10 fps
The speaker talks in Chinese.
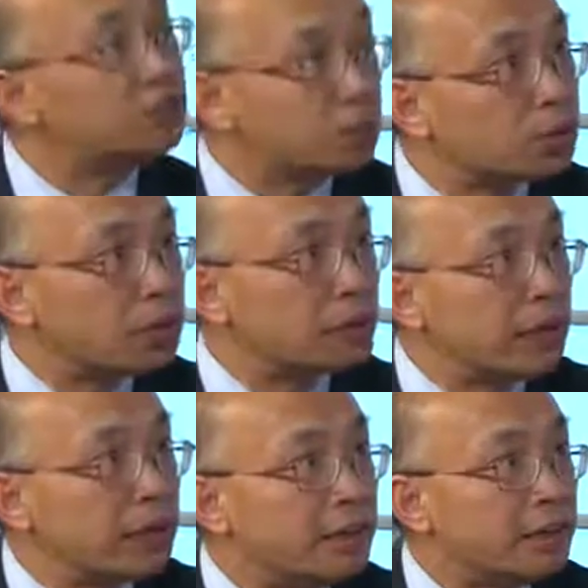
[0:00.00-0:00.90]
说对不对？
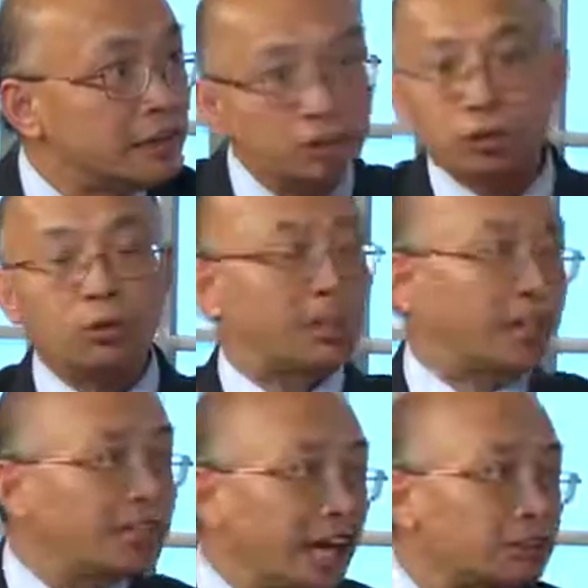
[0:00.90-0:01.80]
他就说我
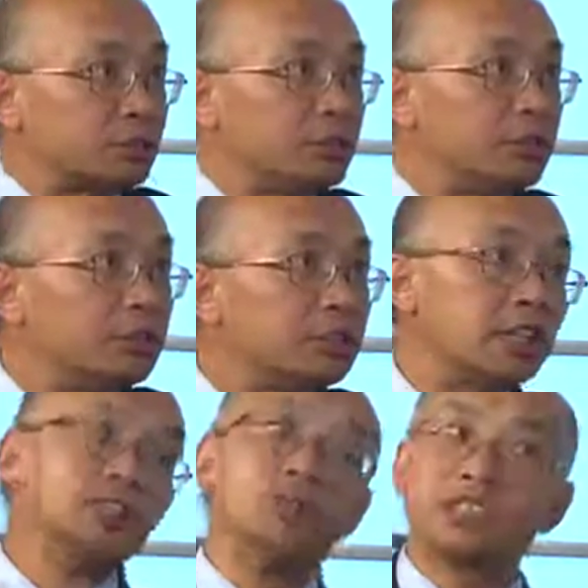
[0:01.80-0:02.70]
钱打了水漂，
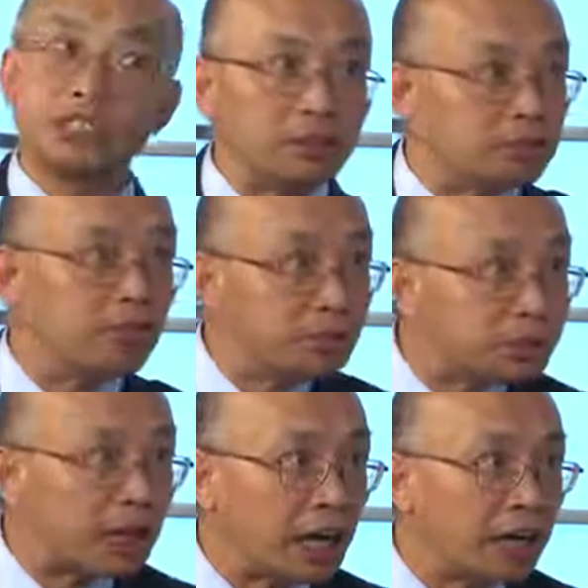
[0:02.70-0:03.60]
但是我至少有张绿
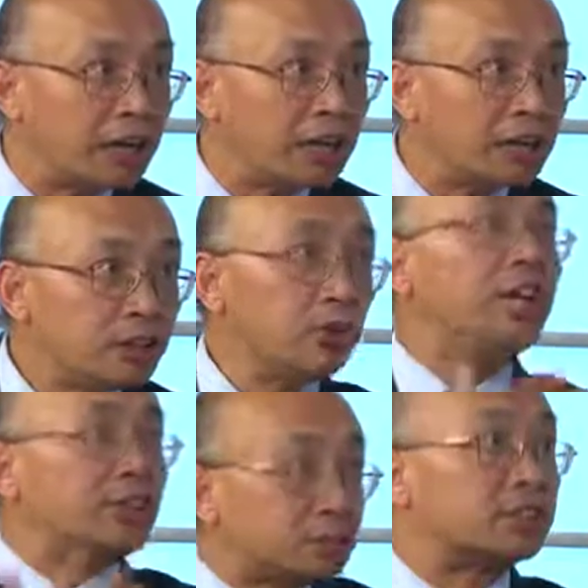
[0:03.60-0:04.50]
卡，我
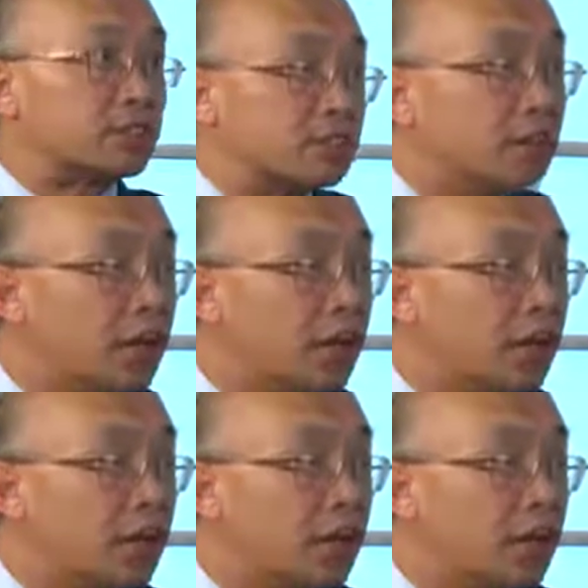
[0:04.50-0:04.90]
也就值了。